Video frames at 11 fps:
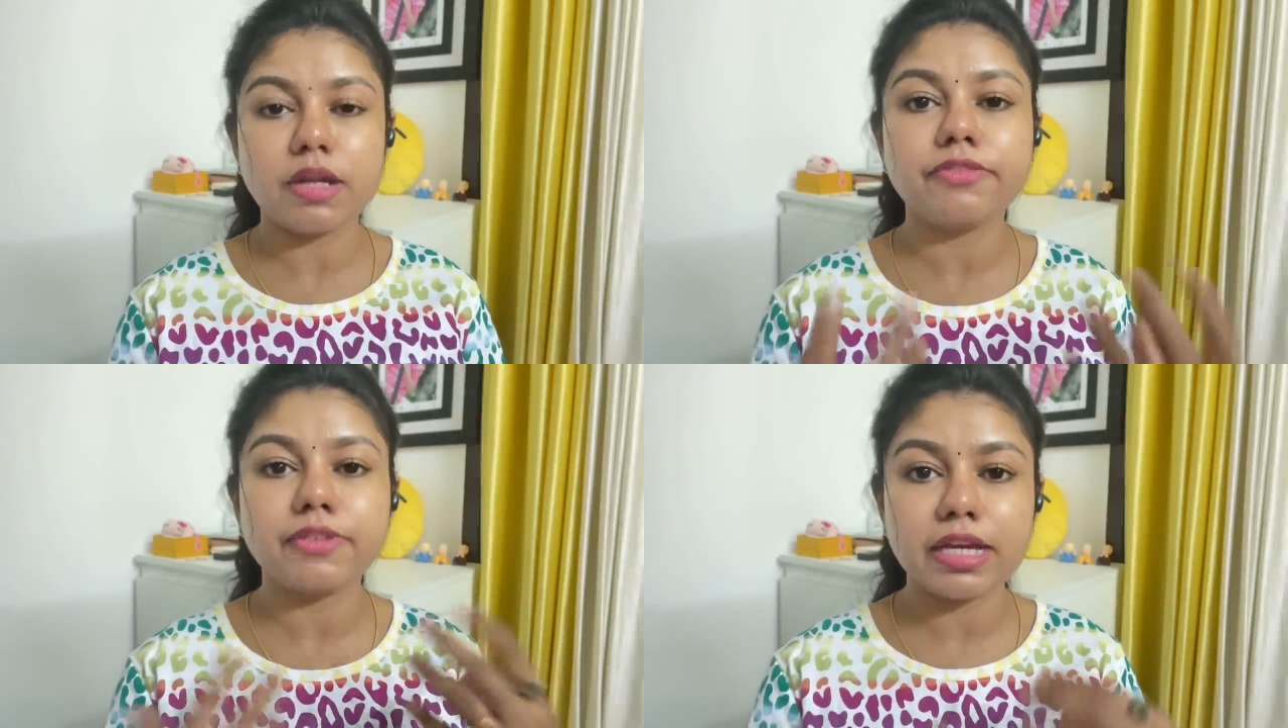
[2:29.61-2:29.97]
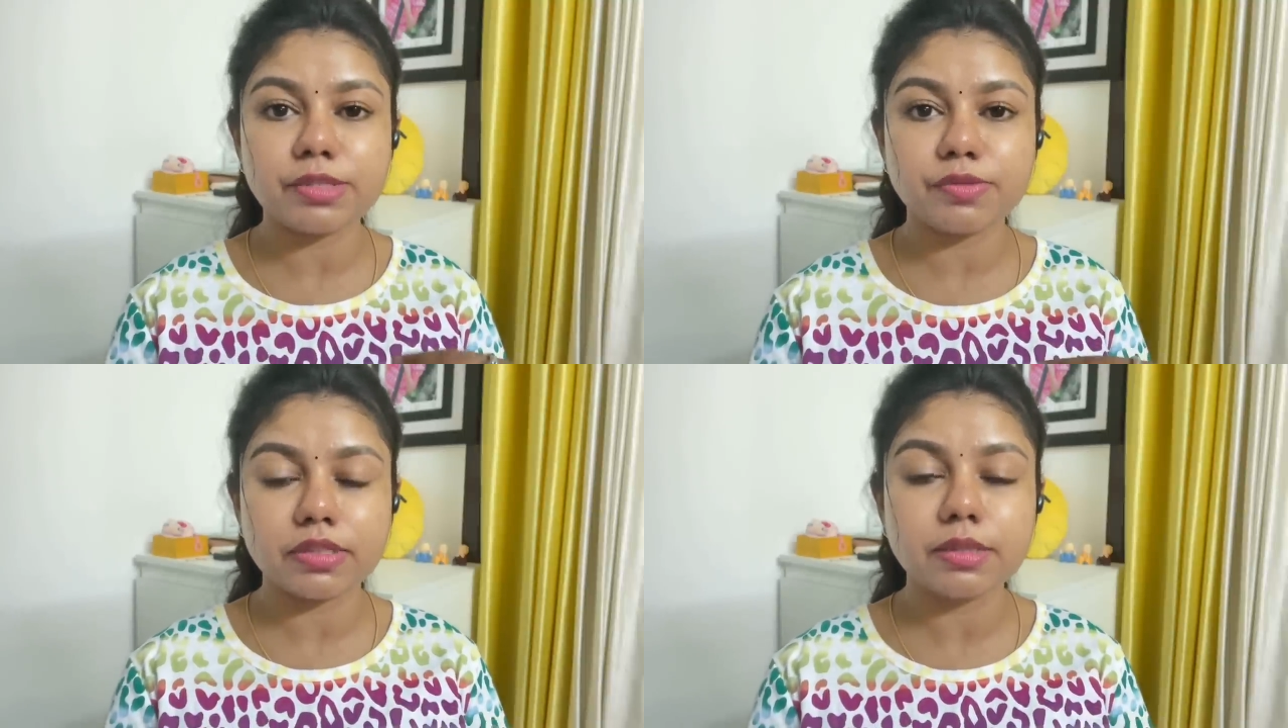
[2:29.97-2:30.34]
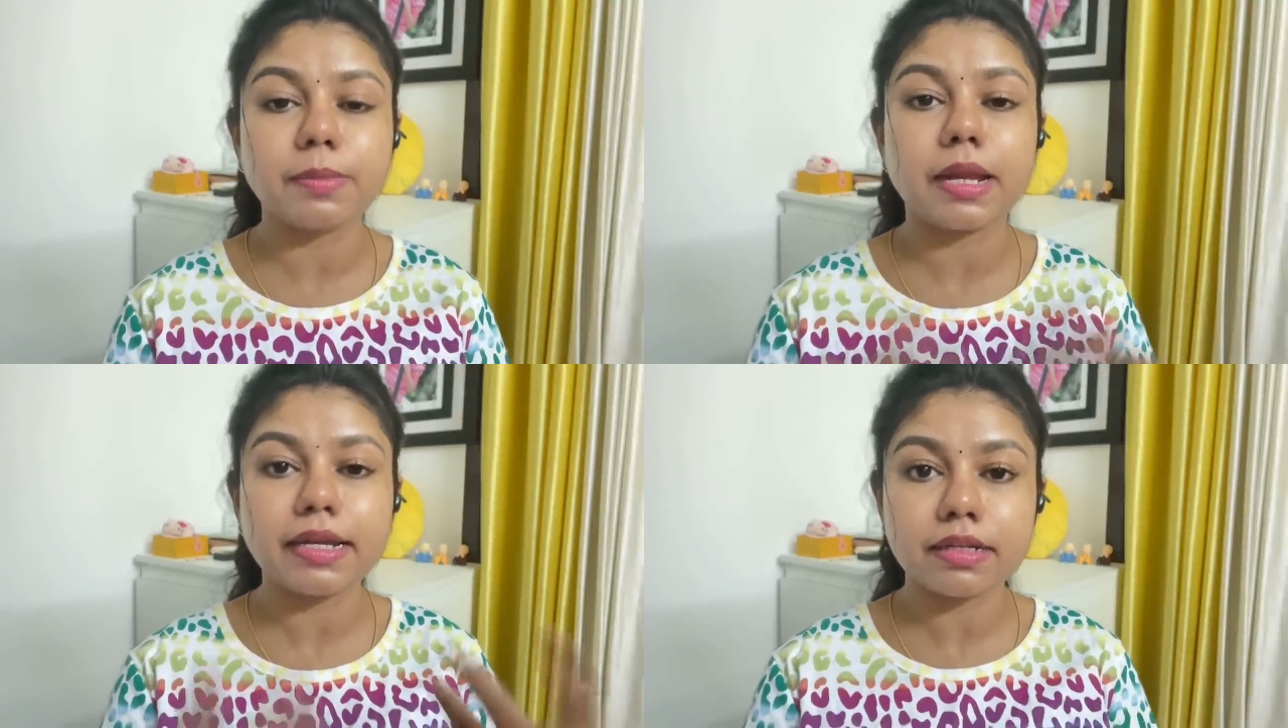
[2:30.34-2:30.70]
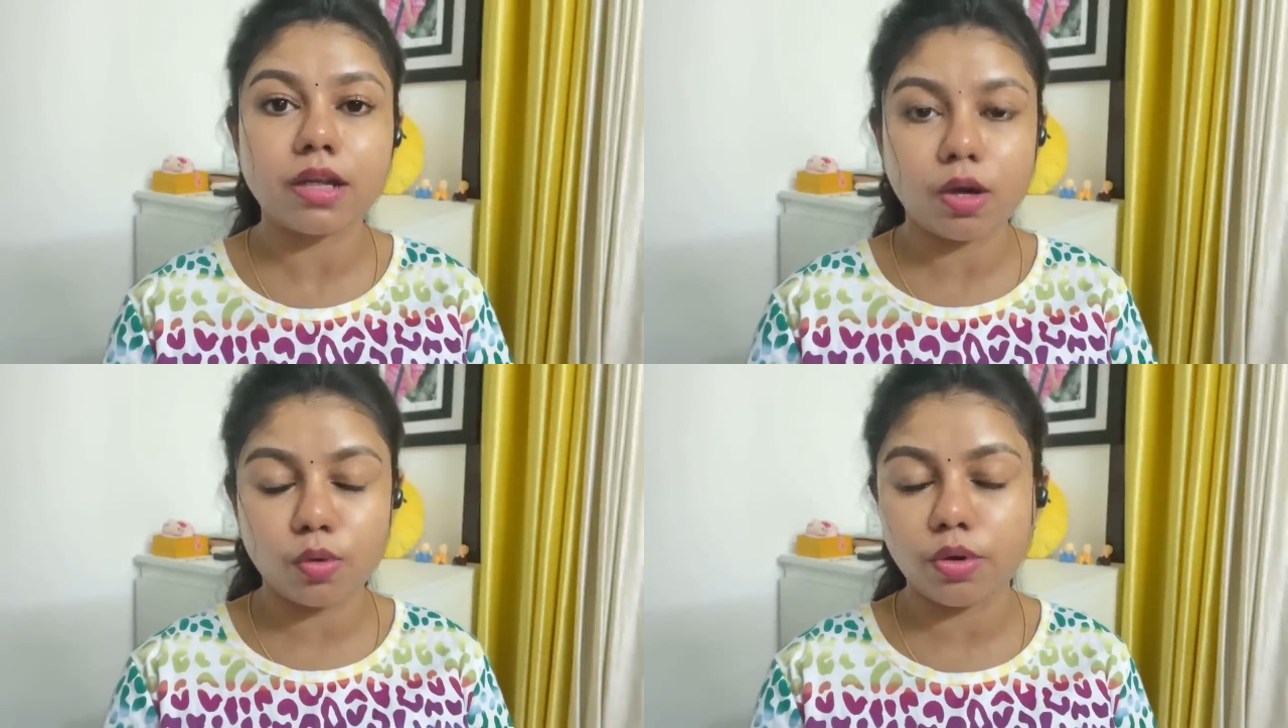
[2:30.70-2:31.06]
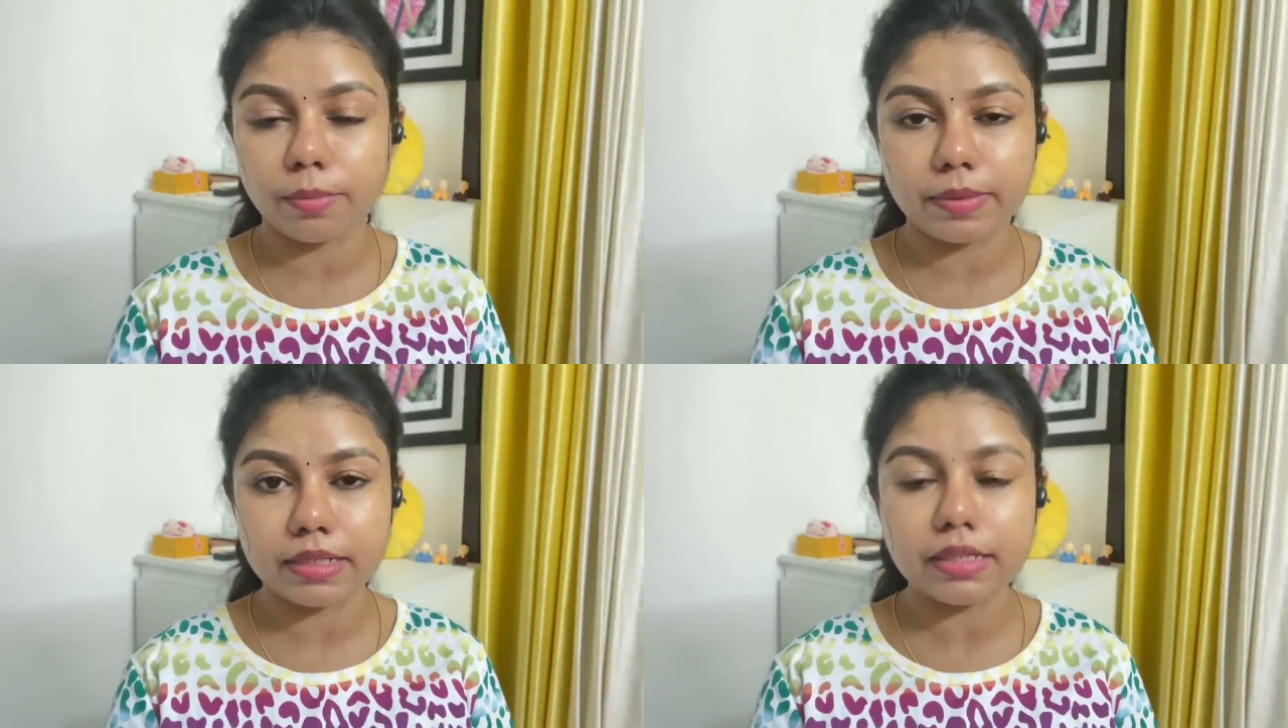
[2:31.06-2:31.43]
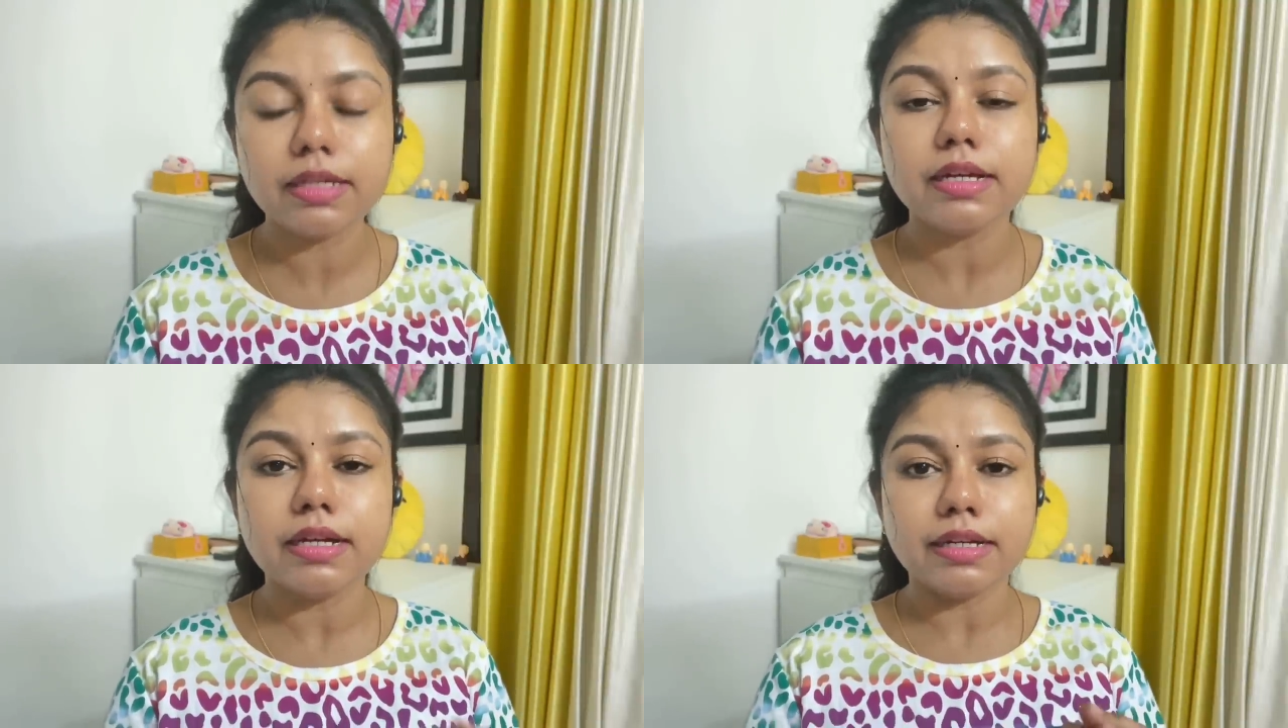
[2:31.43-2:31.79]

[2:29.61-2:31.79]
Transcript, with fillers: பண்ணால் ஃபேஸ் வந்து பிரைட்டன் ஆகும் அப்படின்னு